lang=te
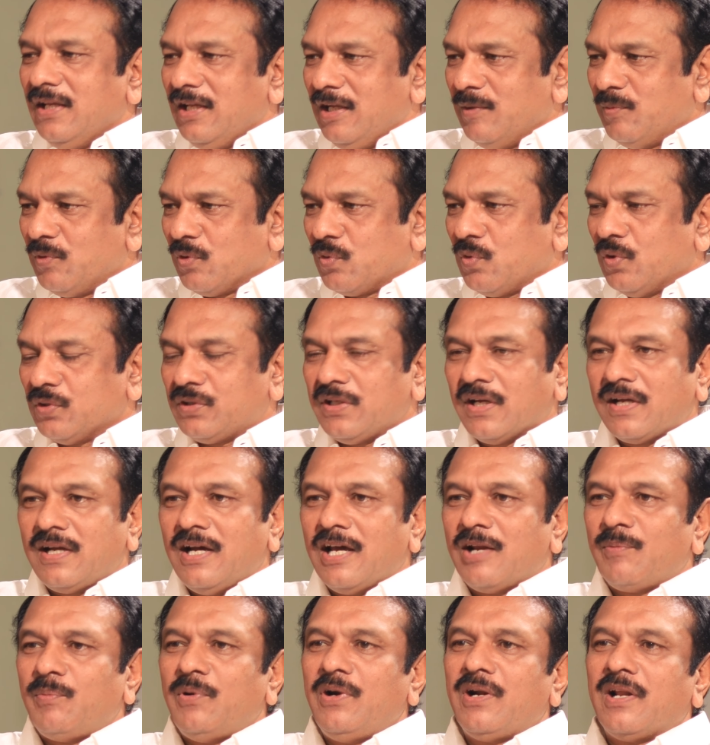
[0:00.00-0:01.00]
ఇప్పుడు కొత్త
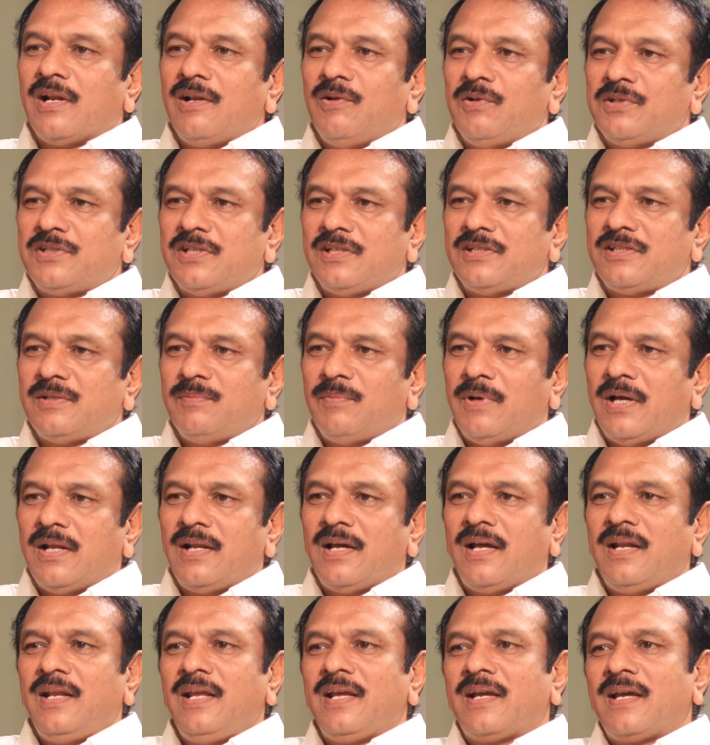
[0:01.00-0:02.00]
కార్పొరేటర్లు వచ్చేసి మన
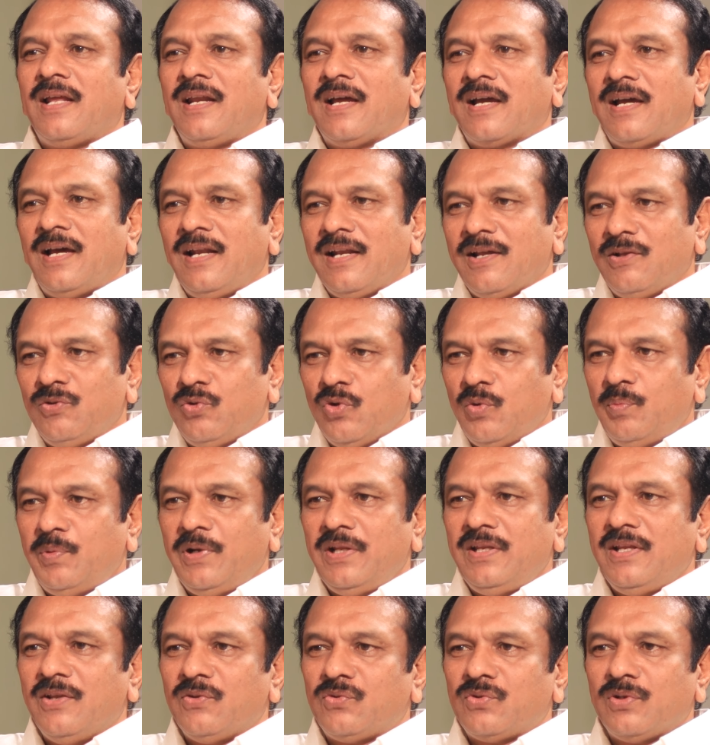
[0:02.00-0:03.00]
అనేక రకాలుగా
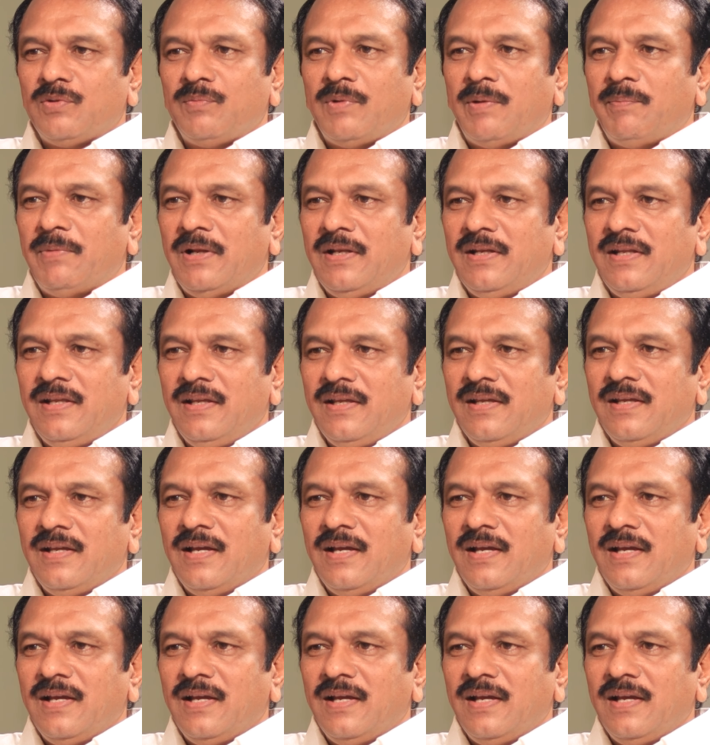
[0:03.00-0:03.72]
దోపిడీ చేస్తున్నాం మమ్మల్ని